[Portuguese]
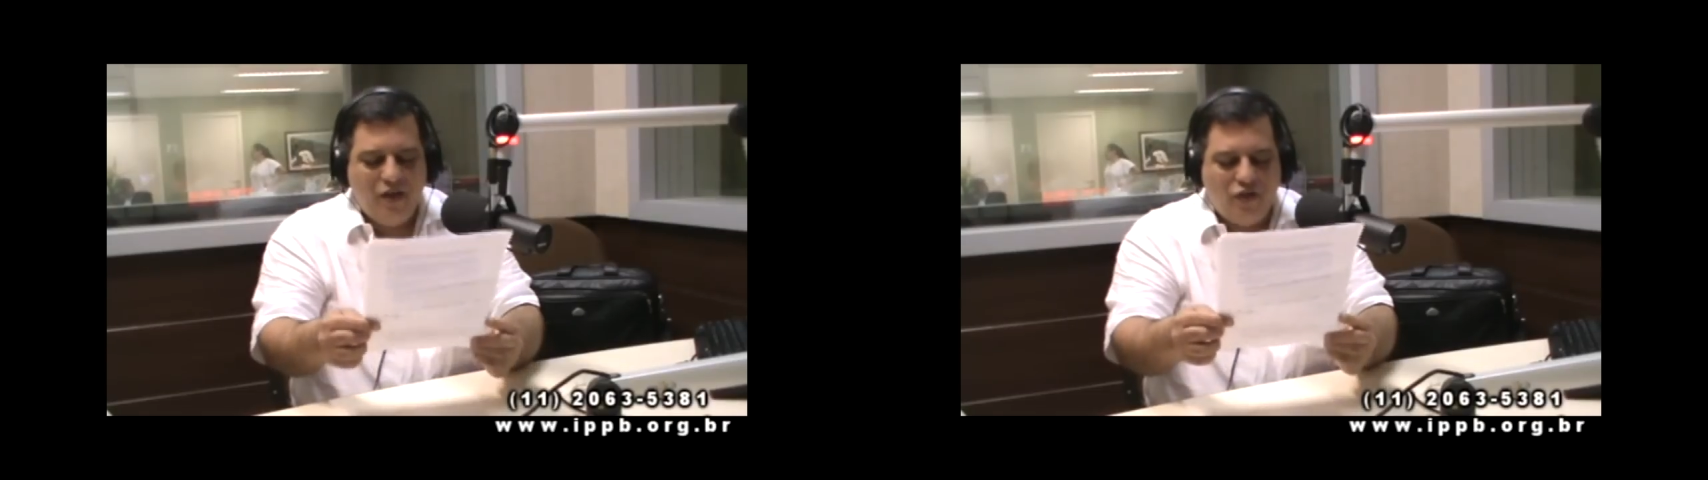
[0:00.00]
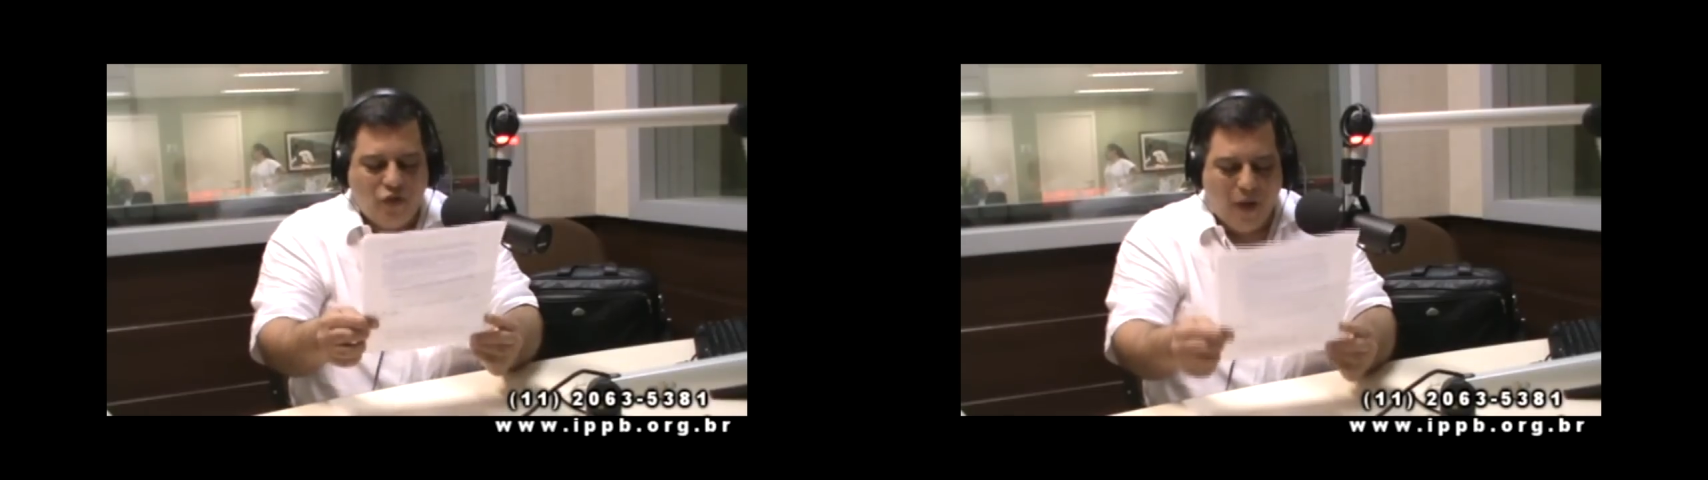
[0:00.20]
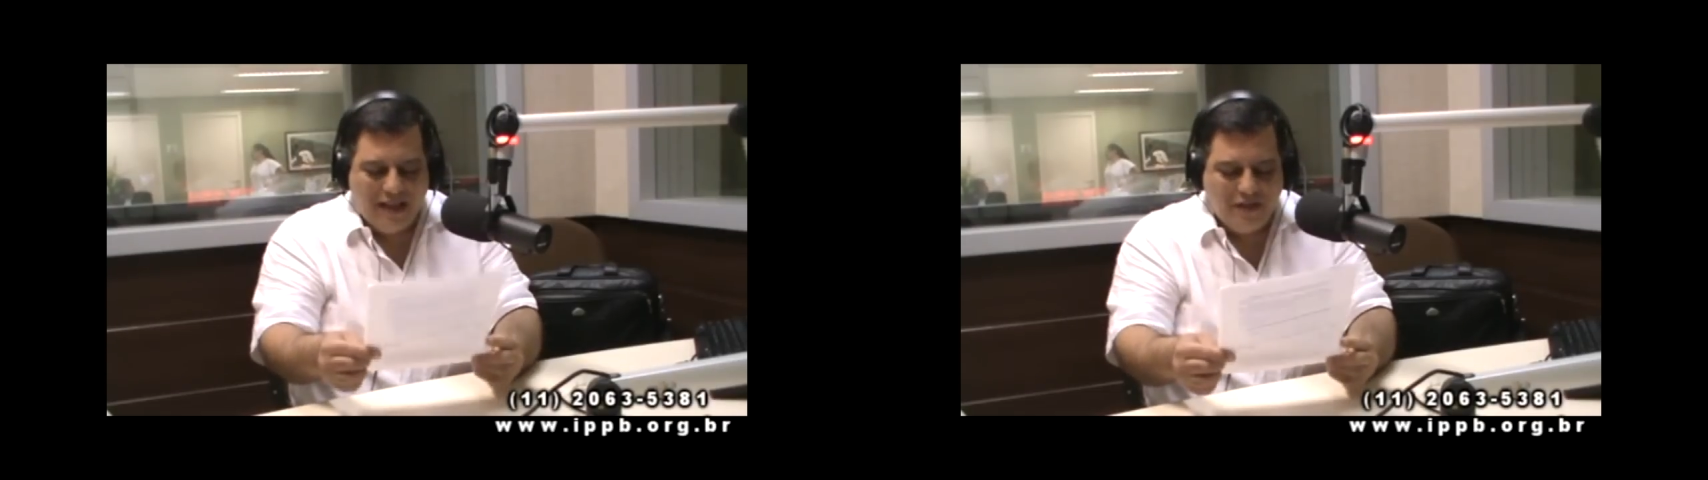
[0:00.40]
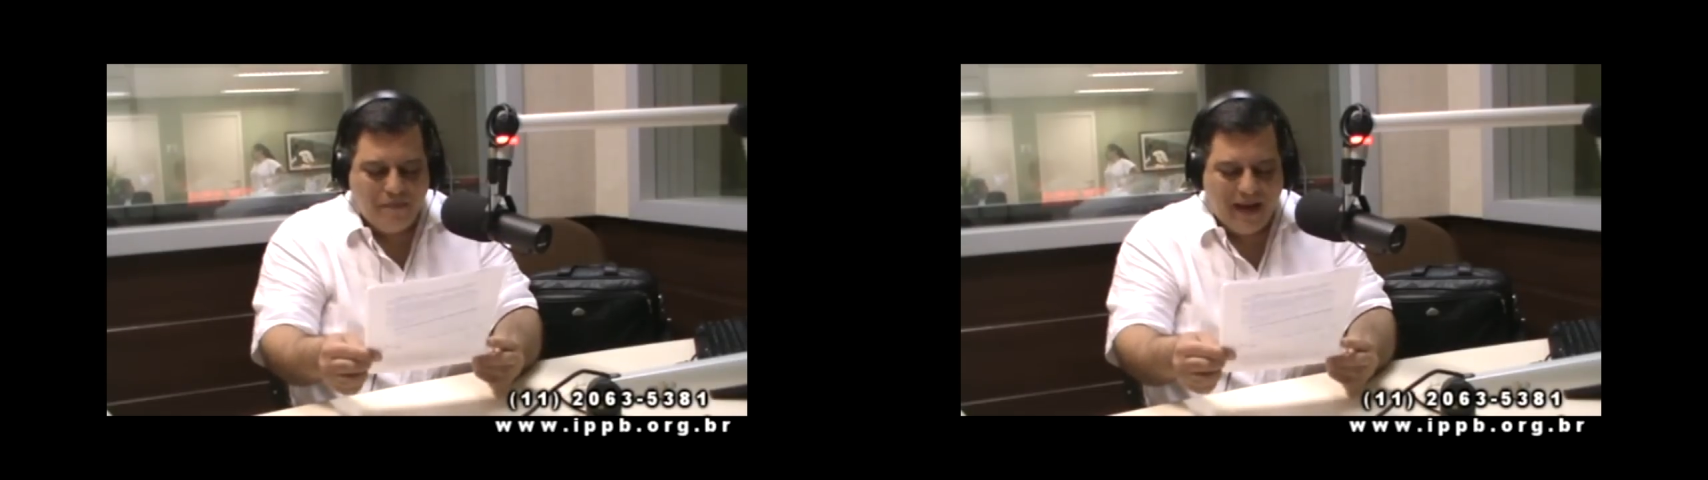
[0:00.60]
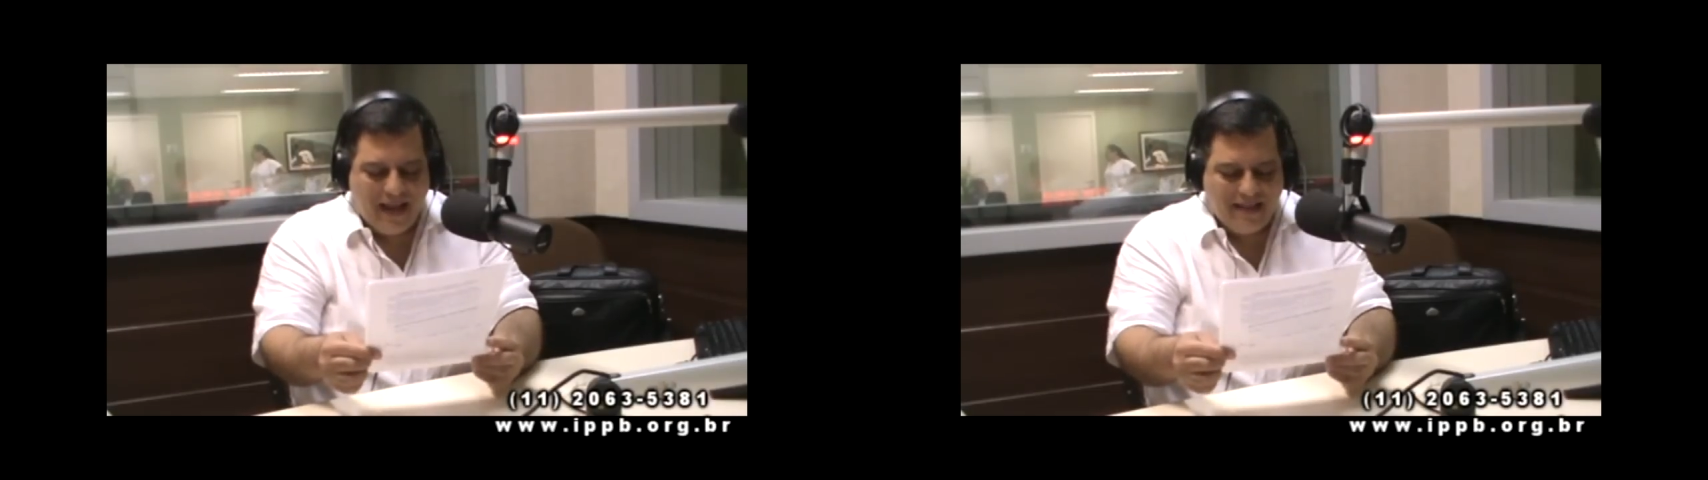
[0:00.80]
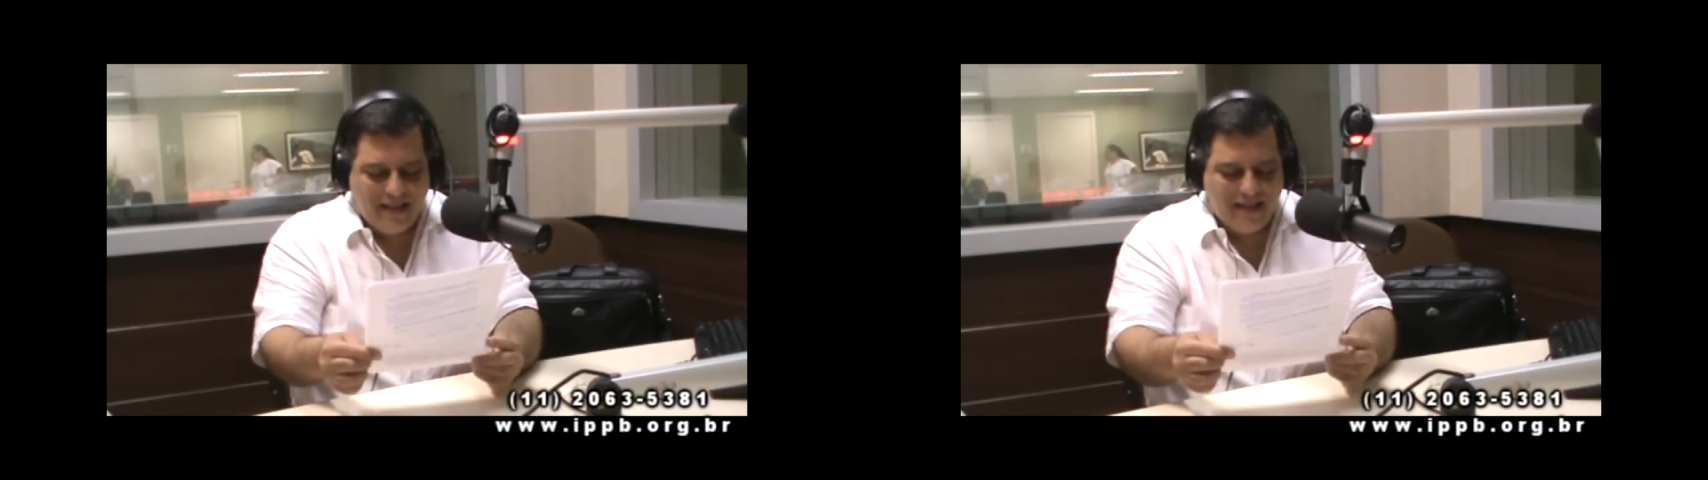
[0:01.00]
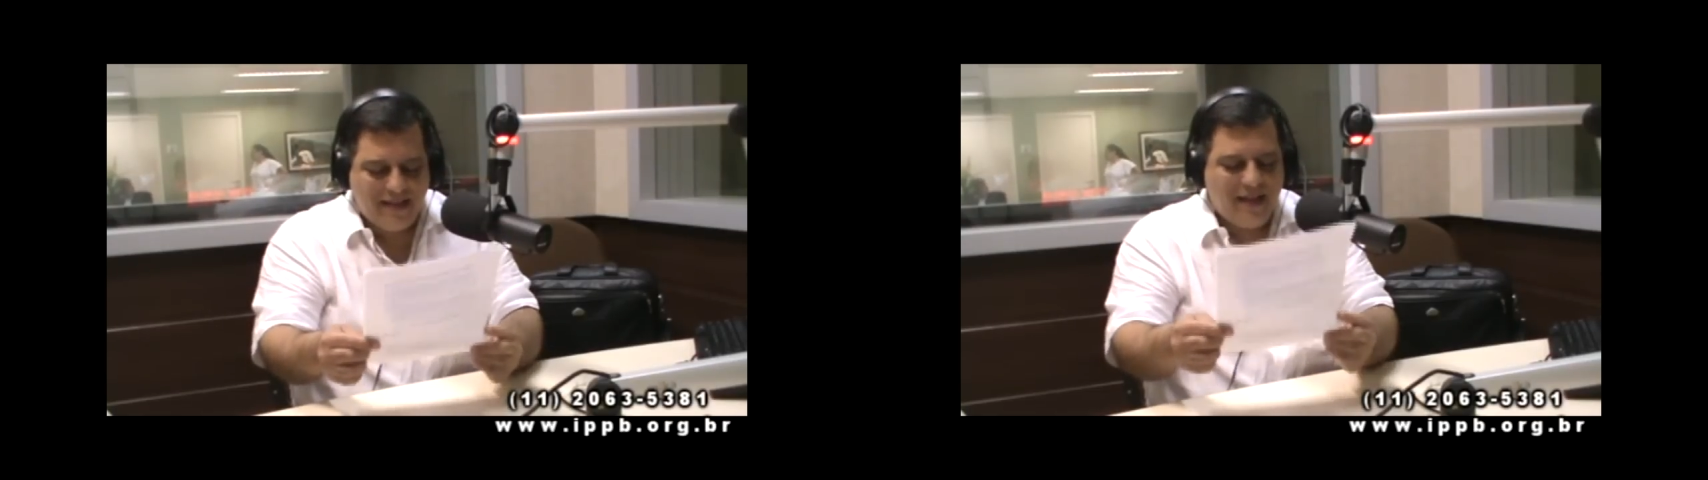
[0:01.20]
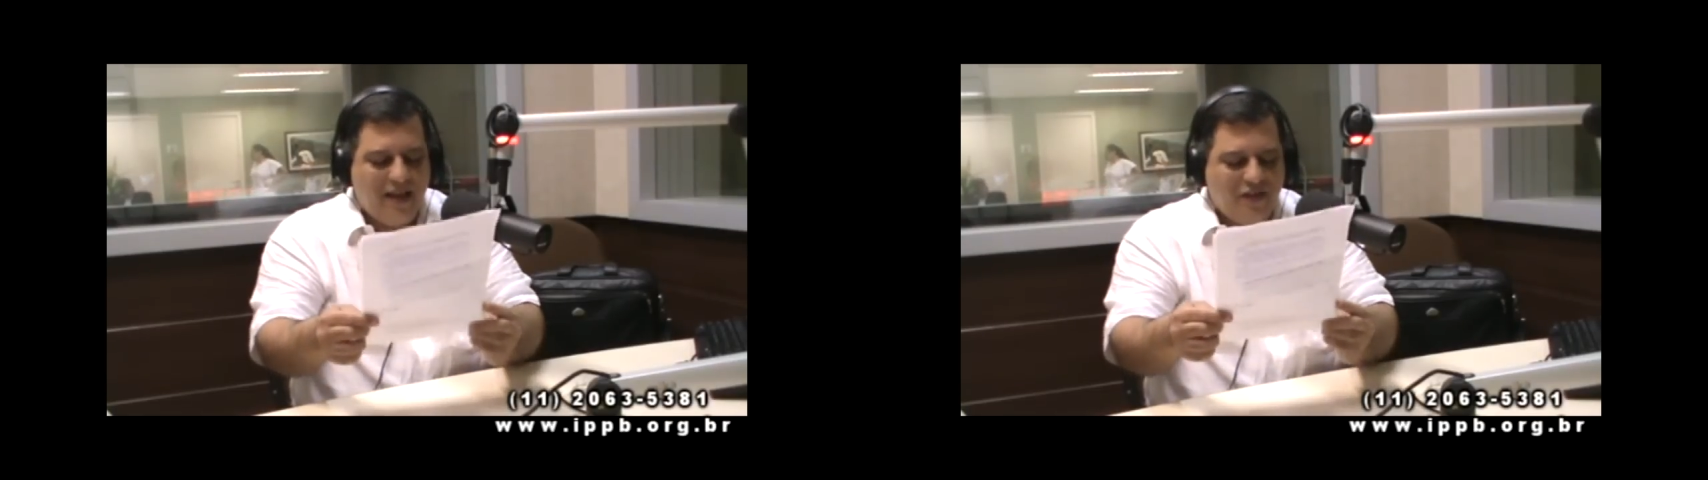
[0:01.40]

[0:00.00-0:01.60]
só as preces